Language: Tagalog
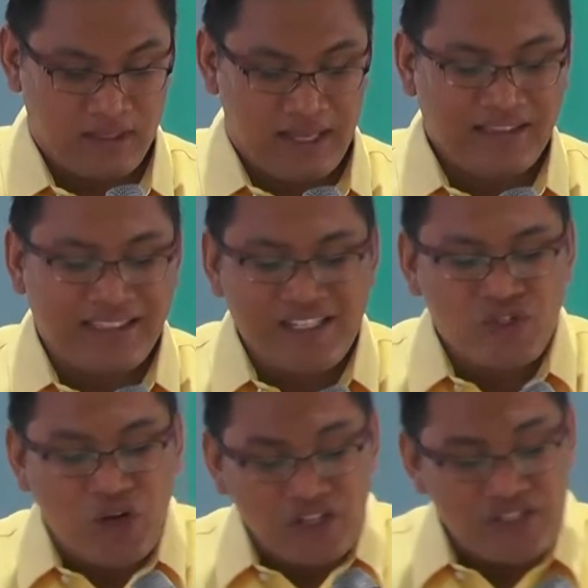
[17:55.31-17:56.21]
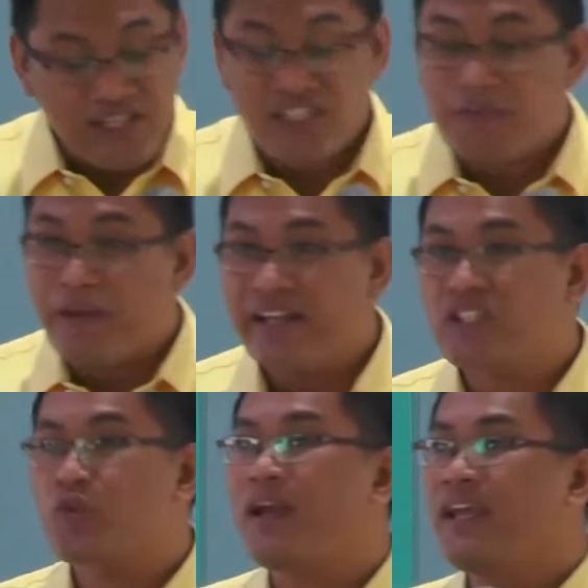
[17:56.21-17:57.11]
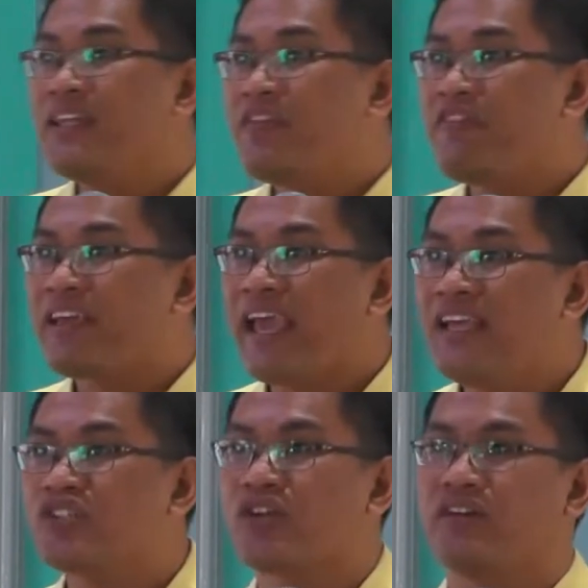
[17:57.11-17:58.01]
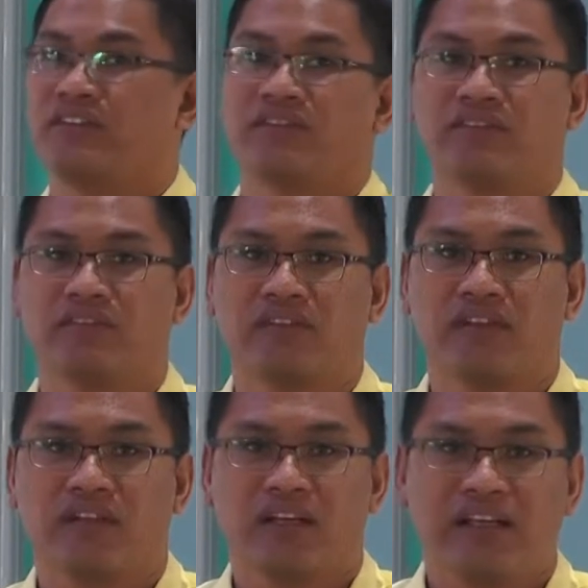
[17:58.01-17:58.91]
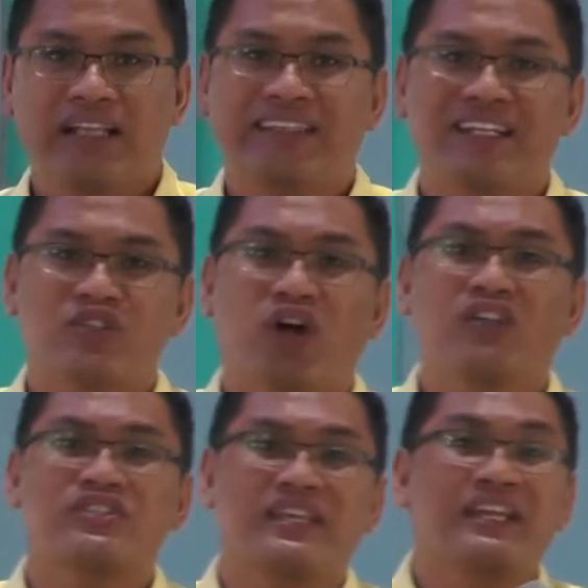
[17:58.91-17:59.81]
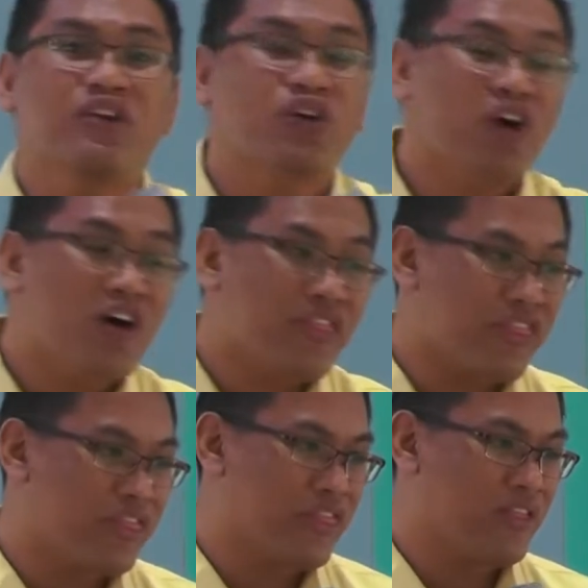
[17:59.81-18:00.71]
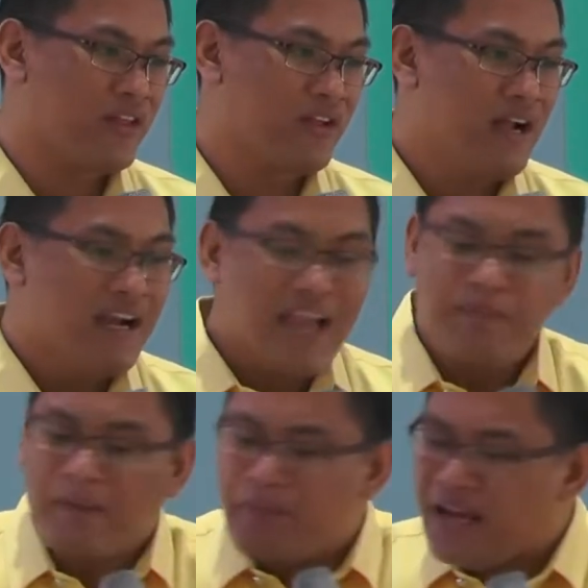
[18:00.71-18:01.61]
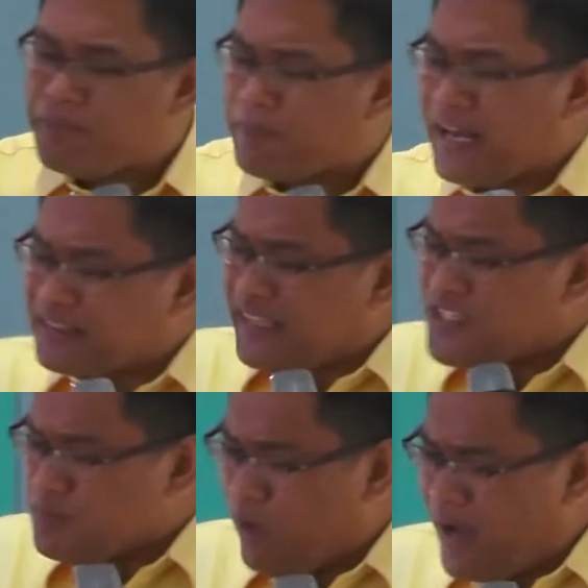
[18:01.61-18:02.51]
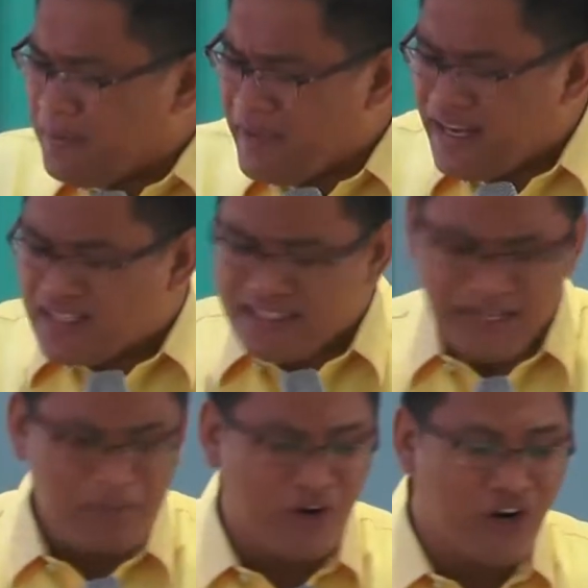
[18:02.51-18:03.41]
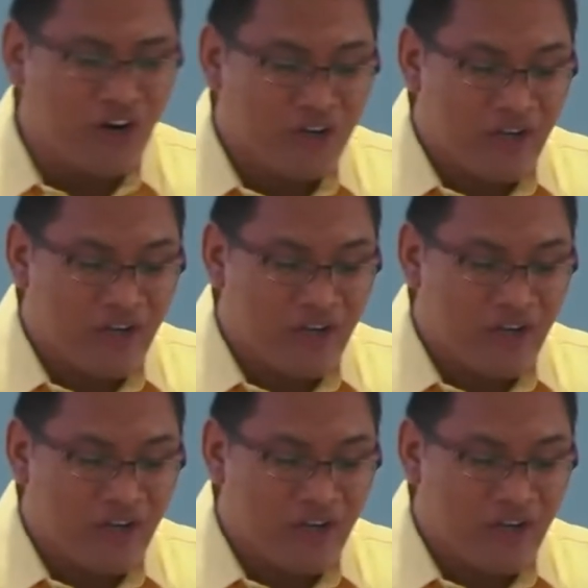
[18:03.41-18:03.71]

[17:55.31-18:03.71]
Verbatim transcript: It results in spiritual edification. It results in growth. Na pag pinapractice mo ang ministry mo,